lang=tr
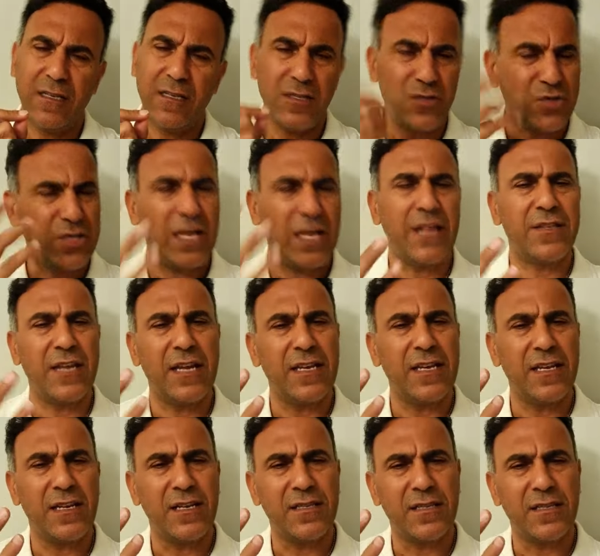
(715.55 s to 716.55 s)
canlı
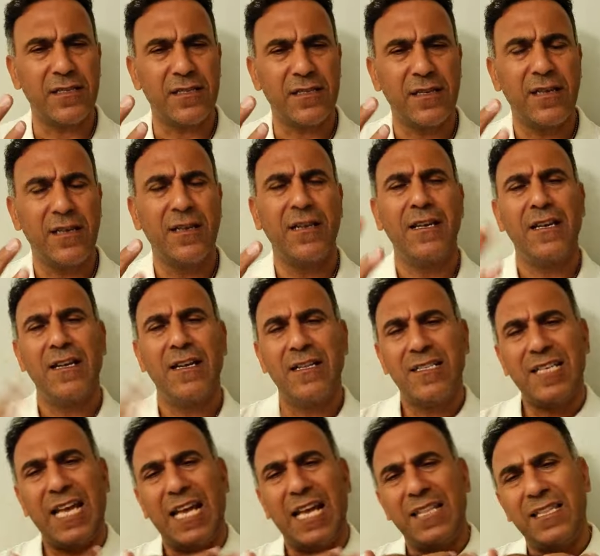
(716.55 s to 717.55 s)
yayına katılın.
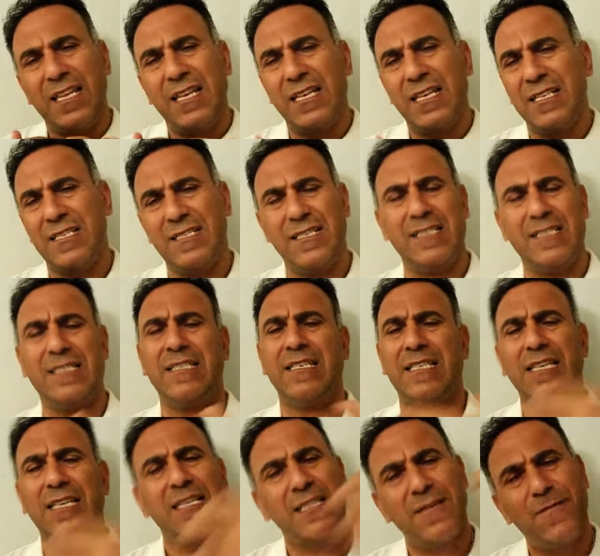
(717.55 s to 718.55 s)
Tende
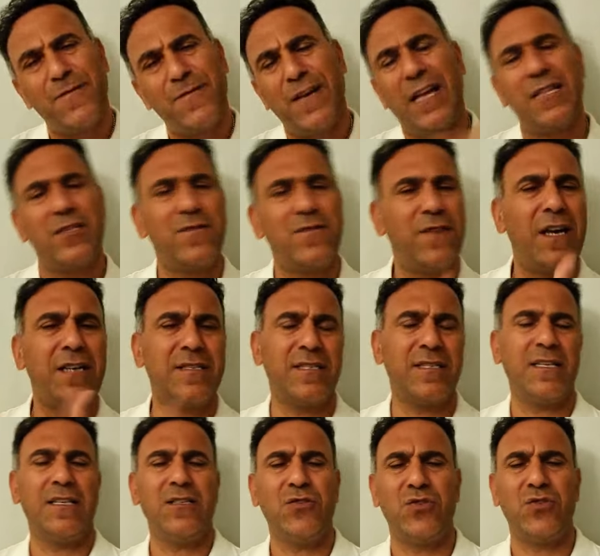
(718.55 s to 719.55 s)
hissizlik ya da felç
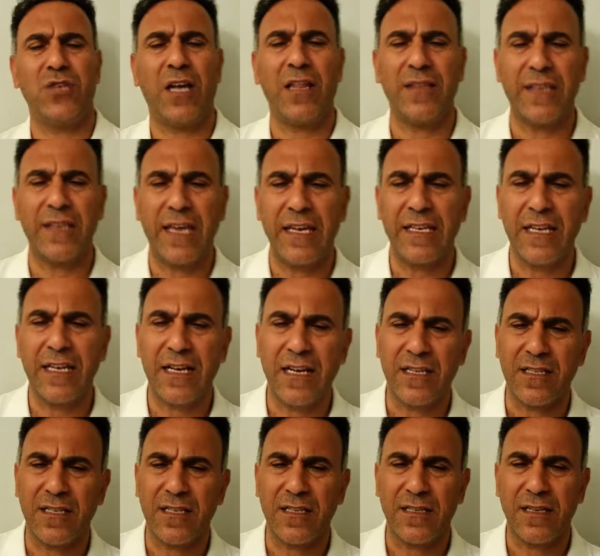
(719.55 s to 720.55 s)
varsa canlı yayına
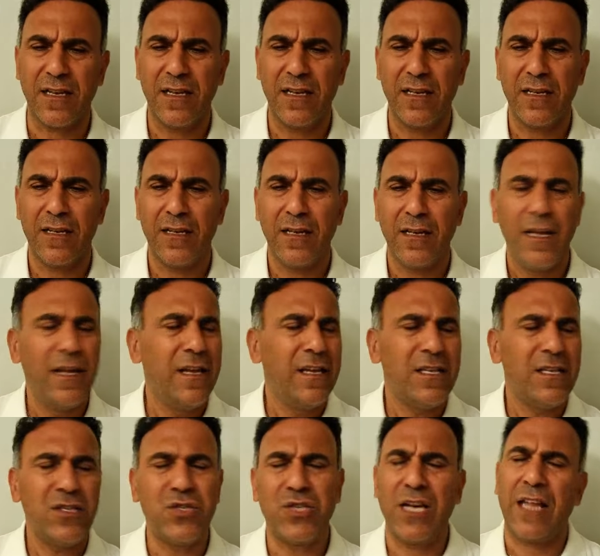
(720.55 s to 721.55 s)
katılın.
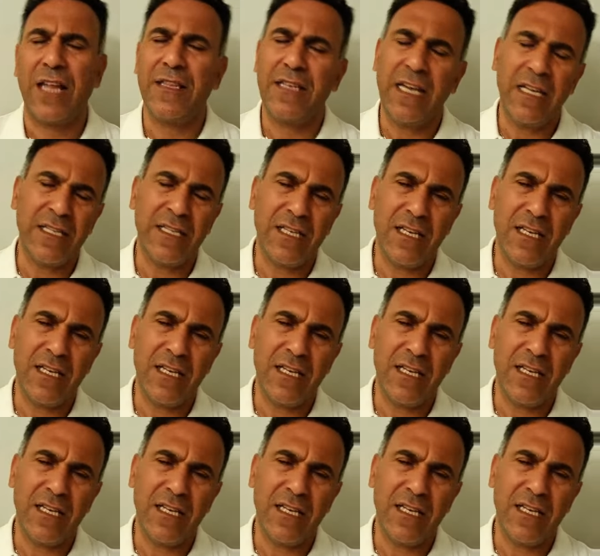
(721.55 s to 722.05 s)
Canlı yayında